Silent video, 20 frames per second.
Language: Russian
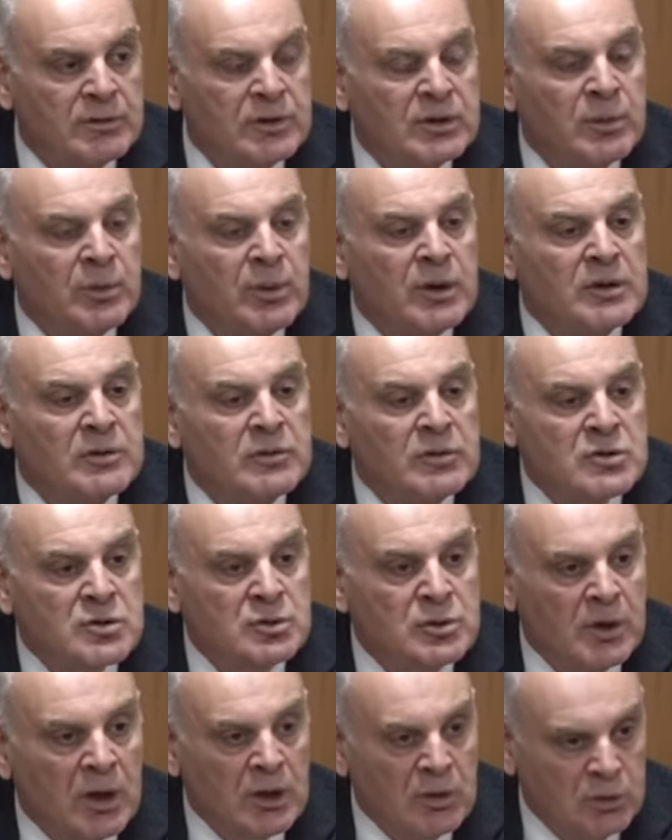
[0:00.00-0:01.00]
в этом я не
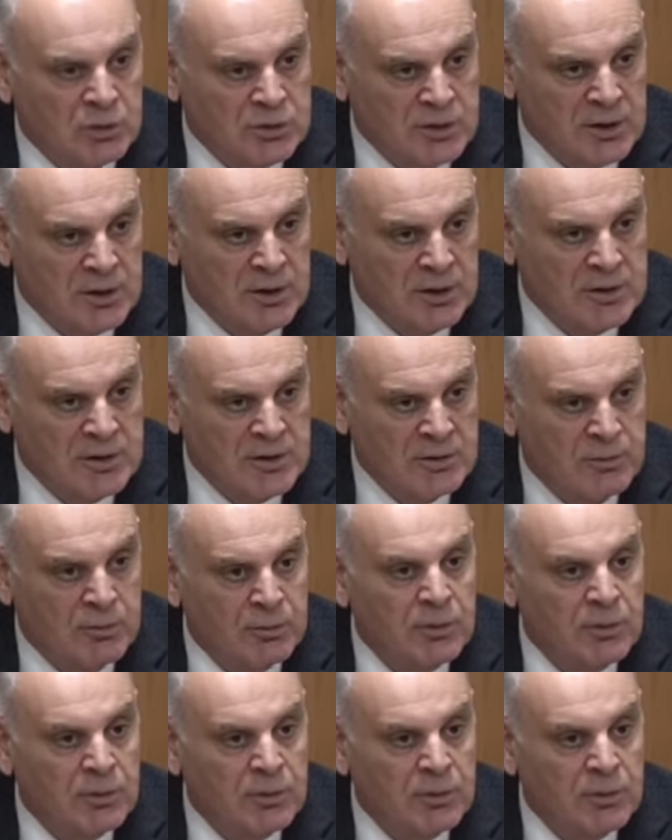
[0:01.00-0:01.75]
вижу никакой трагедии.